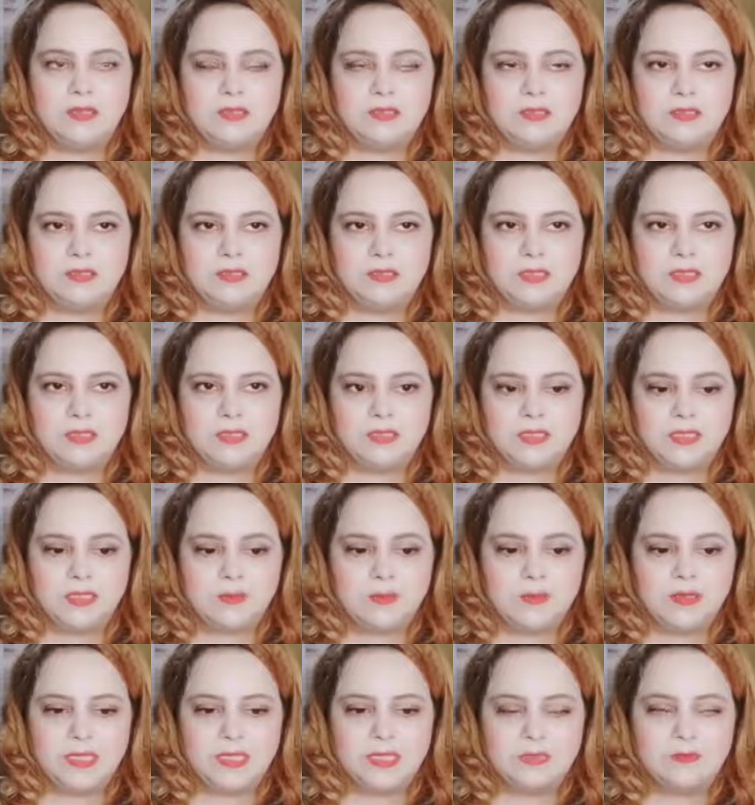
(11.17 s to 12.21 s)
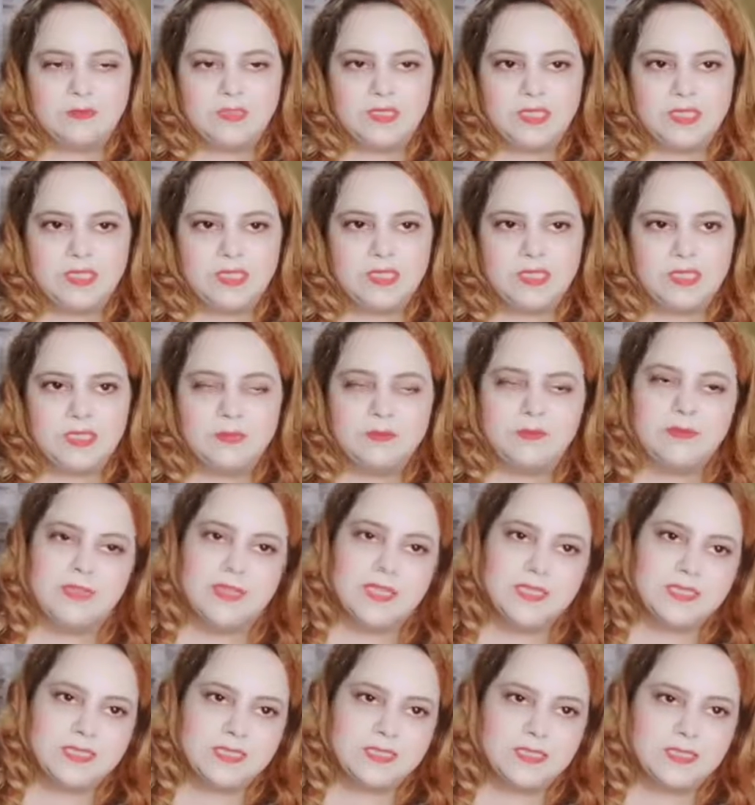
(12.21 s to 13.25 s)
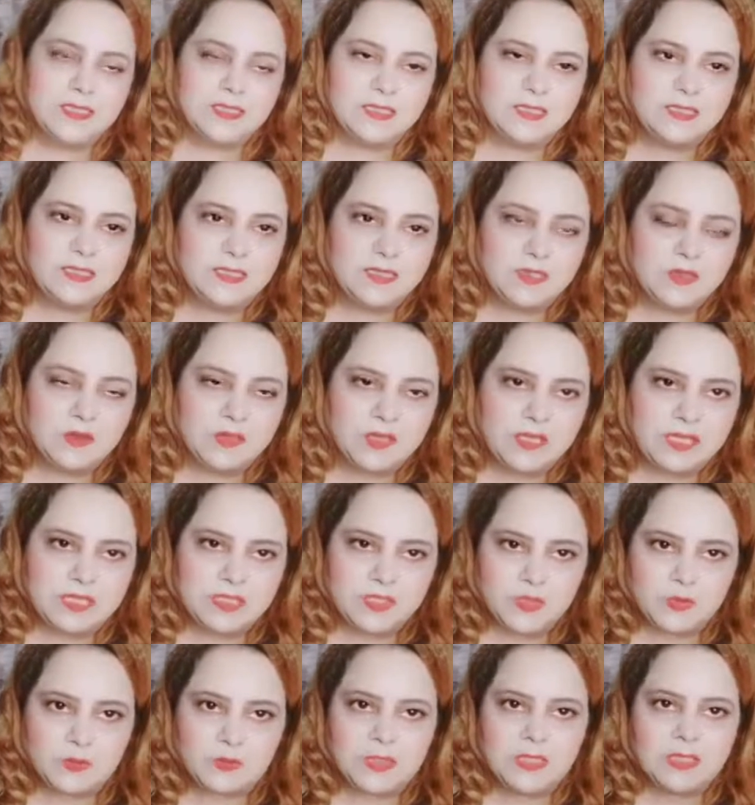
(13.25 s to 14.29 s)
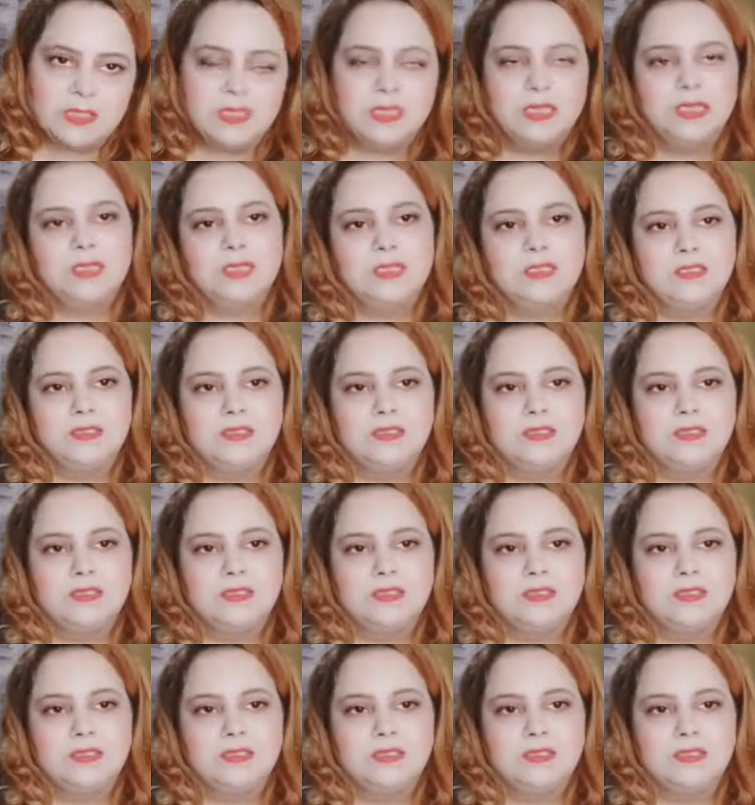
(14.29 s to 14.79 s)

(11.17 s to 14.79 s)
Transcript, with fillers: और सब अल्हम्दुलिल्लाह फ़्राइज़ अदा कर रहे होंगे आज जुम्मा था